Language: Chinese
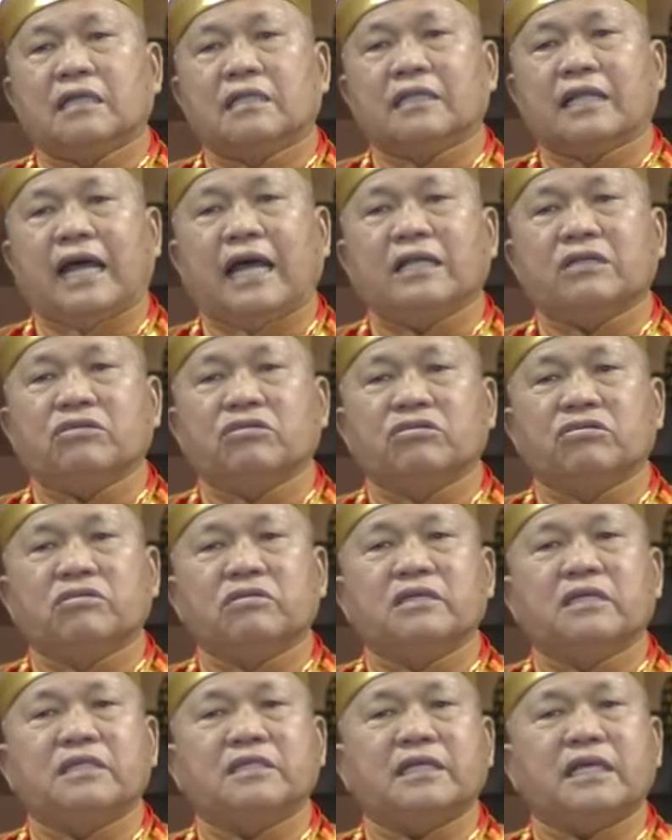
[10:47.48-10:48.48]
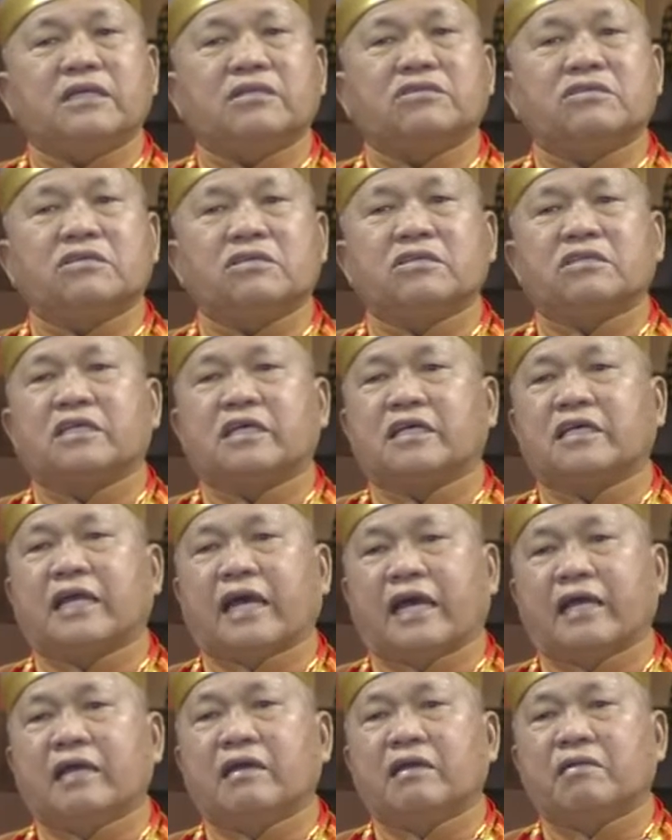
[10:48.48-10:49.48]
拿出一件事情
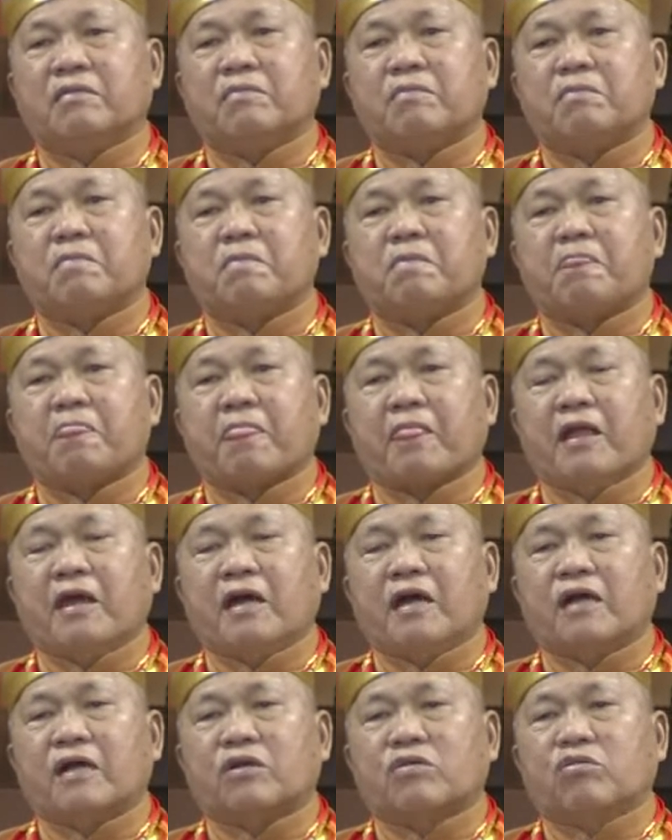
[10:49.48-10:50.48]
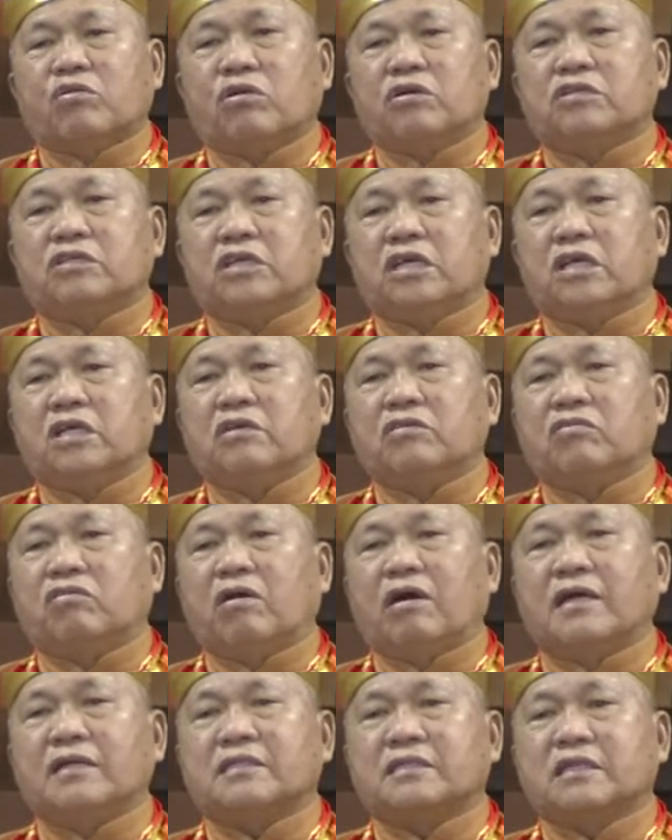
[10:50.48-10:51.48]
来，过去
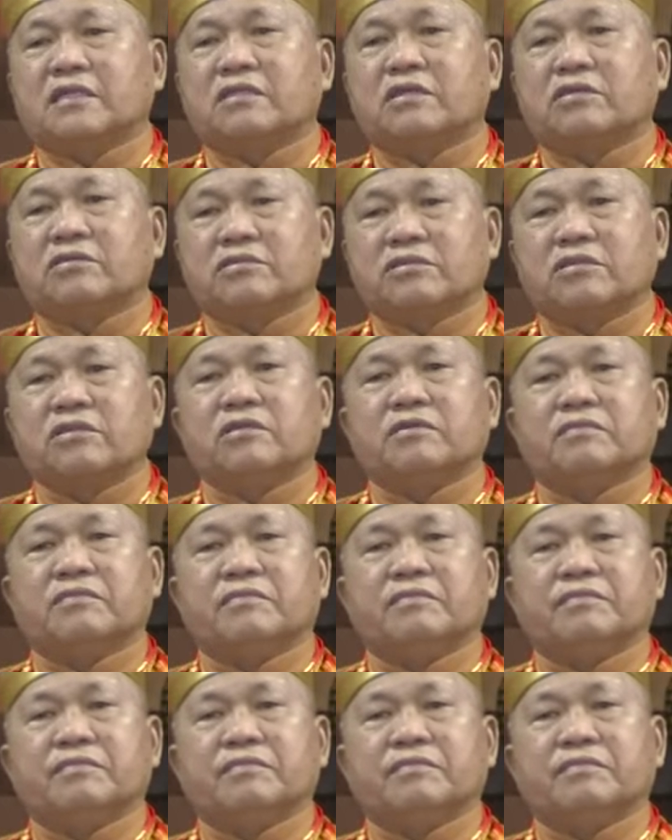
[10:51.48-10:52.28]
发生的事，